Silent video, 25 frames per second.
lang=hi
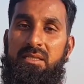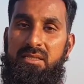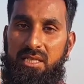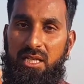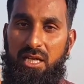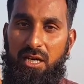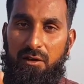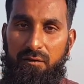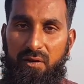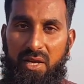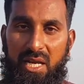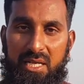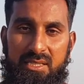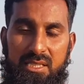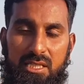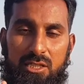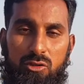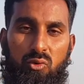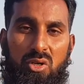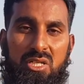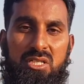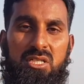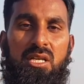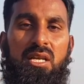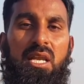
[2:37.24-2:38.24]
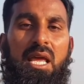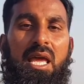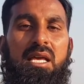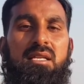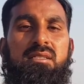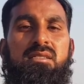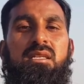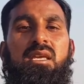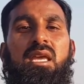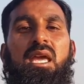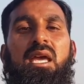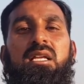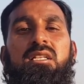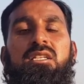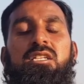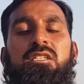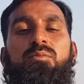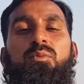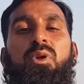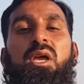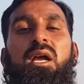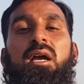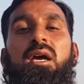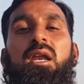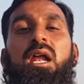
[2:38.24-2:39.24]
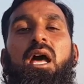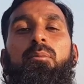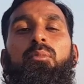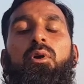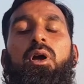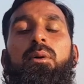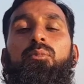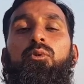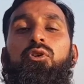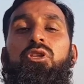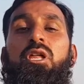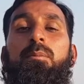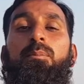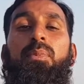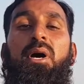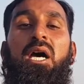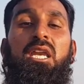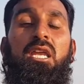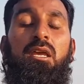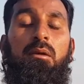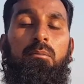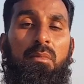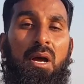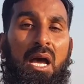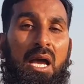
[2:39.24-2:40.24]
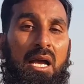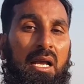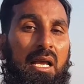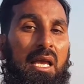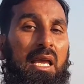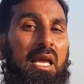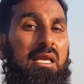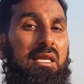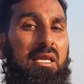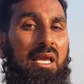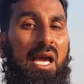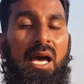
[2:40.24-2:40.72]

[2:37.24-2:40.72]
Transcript: सिर्फ एक सिचुएशन ऐसी है जिसमें अगर आपका पौधा पानी मांगे